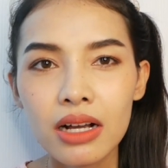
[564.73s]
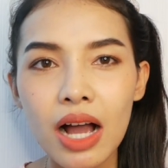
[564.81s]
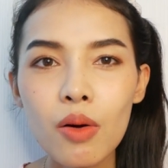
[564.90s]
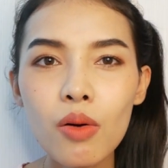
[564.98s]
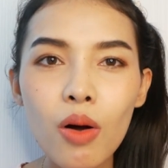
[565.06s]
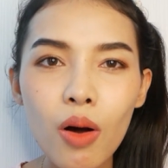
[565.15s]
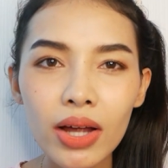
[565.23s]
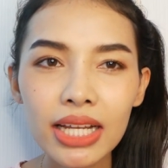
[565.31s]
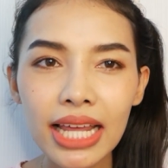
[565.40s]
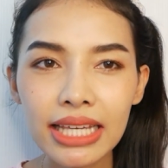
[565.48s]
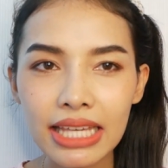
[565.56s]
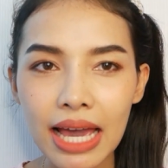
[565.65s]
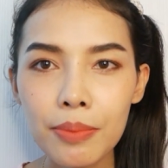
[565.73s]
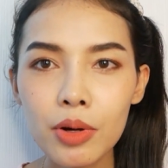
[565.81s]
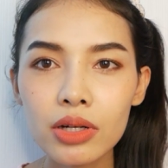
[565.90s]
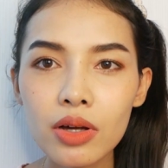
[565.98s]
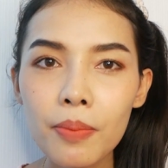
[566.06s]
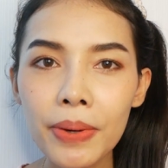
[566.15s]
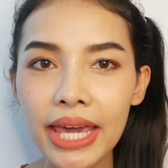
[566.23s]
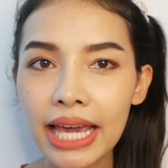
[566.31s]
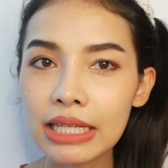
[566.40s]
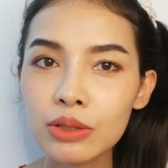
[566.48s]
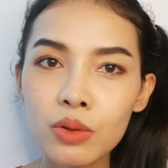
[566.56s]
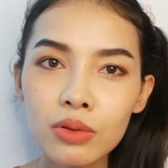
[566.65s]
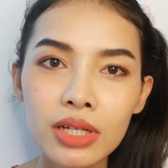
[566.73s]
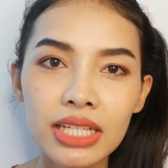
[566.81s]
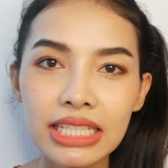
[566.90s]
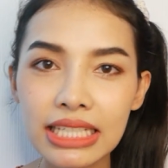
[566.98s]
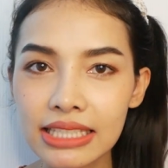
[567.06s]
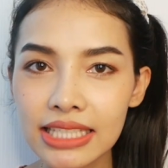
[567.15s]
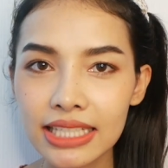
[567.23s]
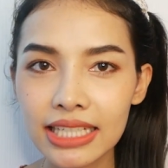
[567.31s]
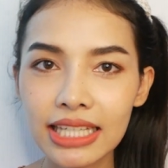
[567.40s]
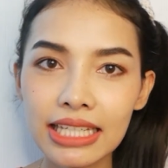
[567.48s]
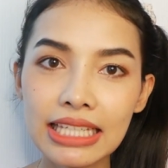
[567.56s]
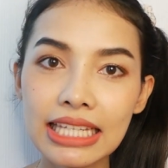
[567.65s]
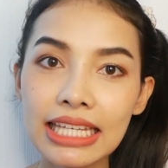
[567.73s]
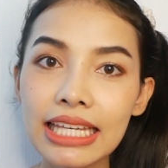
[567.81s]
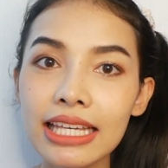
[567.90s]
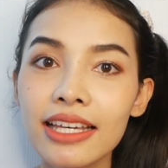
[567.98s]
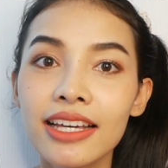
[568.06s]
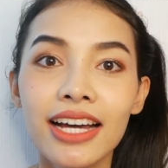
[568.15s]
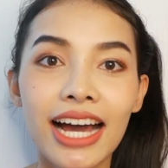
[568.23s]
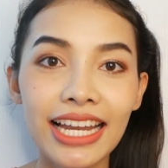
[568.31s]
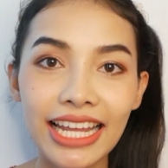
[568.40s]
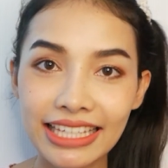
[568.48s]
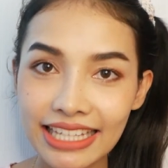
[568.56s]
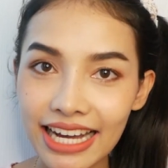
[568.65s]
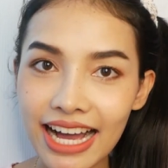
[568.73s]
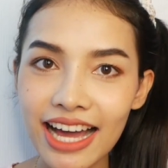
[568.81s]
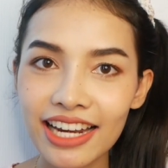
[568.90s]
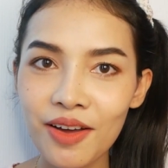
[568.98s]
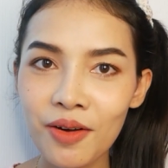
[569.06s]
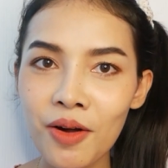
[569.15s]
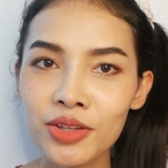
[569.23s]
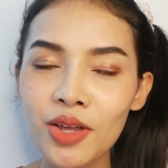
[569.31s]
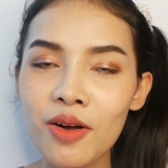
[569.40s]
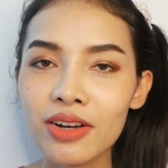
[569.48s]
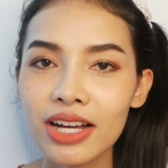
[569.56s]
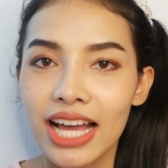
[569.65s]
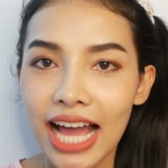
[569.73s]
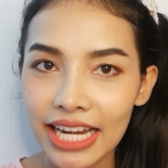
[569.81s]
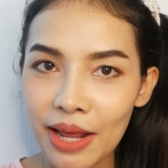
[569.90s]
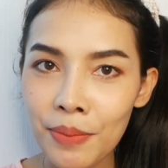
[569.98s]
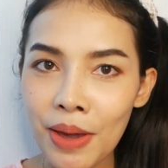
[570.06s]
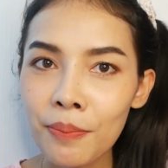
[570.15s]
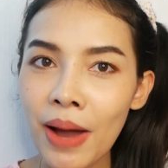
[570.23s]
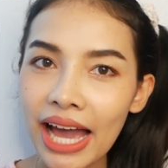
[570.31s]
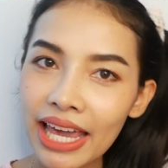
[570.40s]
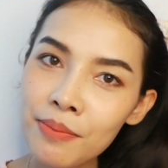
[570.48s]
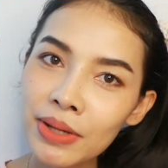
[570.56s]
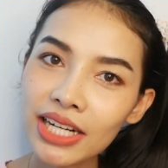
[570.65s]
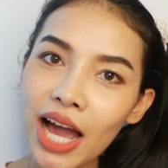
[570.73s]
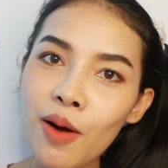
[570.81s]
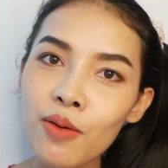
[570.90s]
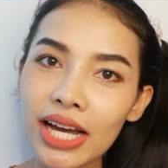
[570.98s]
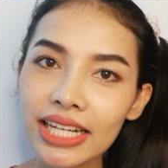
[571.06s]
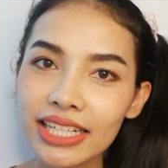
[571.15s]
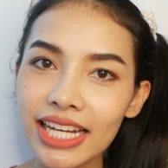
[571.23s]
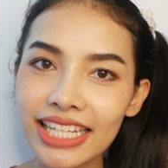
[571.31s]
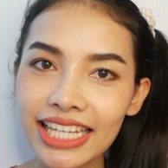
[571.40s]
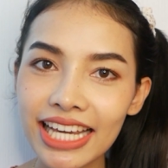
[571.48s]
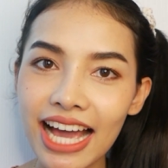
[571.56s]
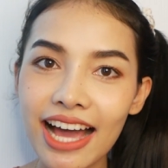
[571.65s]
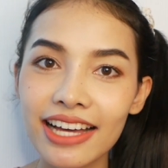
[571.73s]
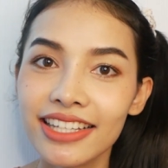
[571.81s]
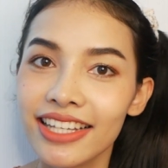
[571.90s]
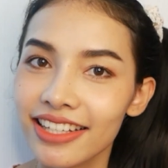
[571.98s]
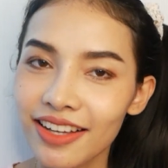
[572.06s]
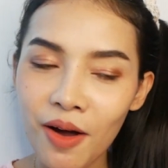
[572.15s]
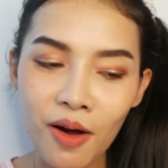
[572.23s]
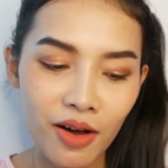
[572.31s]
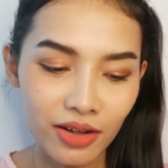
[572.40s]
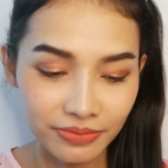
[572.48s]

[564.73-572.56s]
เข้าคอร์สอะไรอย่างเงี้ยคนก็แพงยุคนี้เศรษฐกิจนี้อะไรอย่างเงี้ยค่ะเราก็ต้องอัดแอปพลายให้มันเข้ากันนั่นเองค่ะก็